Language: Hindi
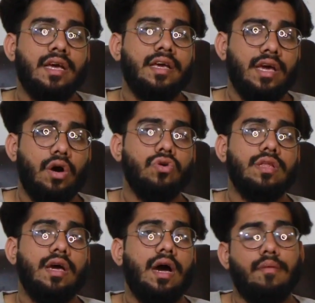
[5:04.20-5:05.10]
हैं कि क्या
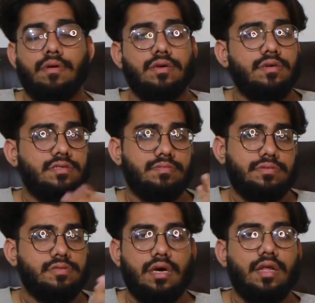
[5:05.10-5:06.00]
होता है आपके
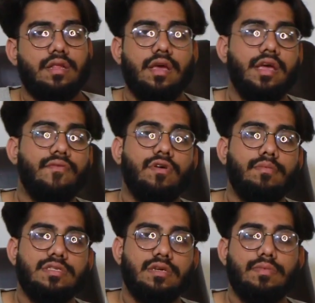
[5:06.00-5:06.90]
साथ यही
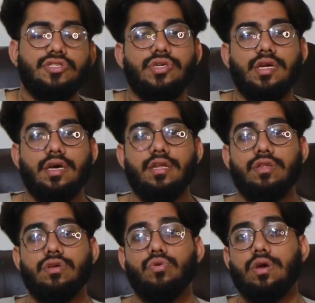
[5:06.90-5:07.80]
इन्फॉर्मेशन बस शेयर करनी
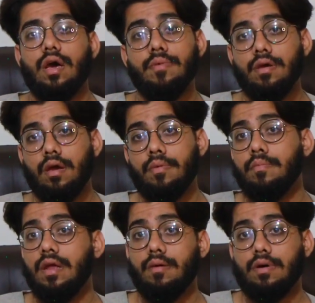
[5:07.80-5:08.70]
थी क्योंकि अभी अभी
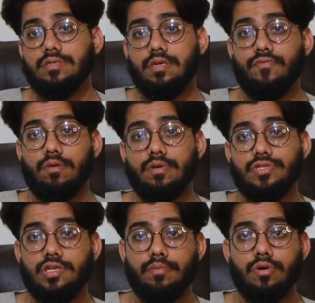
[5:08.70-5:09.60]
मेरे पास
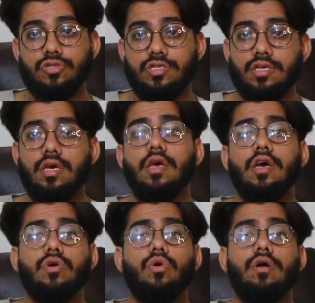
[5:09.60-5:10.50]
इन्फॉर्मेशन ये पहुँची थी
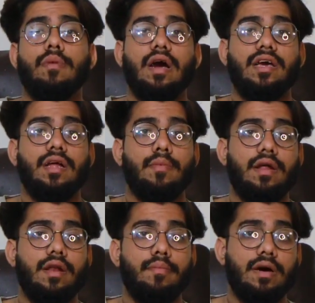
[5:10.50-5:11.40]
और बाकायदा
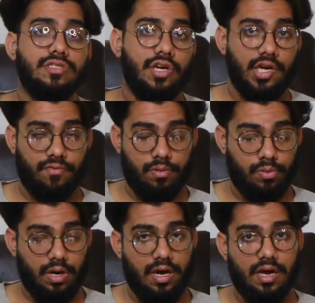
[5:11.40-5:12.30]
मेरे पास इंटरव्यू
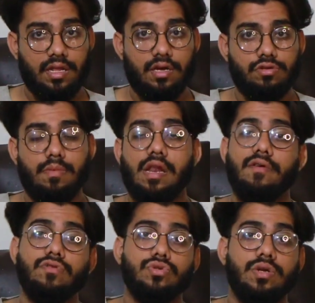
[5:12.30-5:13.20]
बुरा आया था सो मैंने
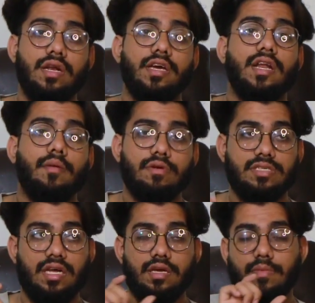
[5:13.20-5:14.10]
वो सुना लेकिन आपके
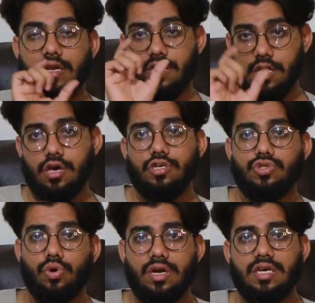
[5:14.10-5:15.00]
साथ एक मैंने
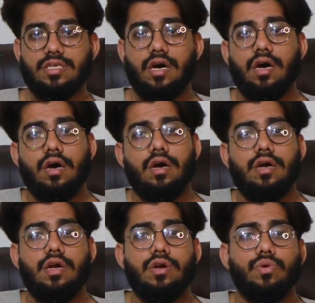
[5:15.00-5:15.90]
छोटा सा
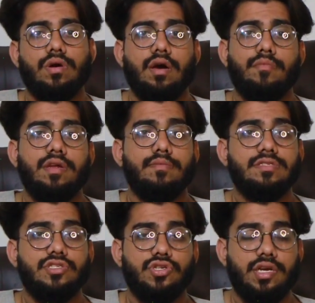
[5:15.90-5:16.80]
टुकड़ा बीच में
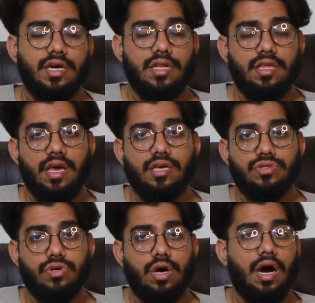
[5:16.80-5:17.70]
से शेयर कर दिया है
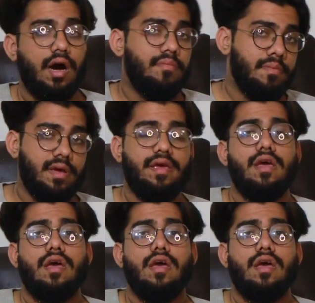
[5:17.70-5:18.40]
सो आप भी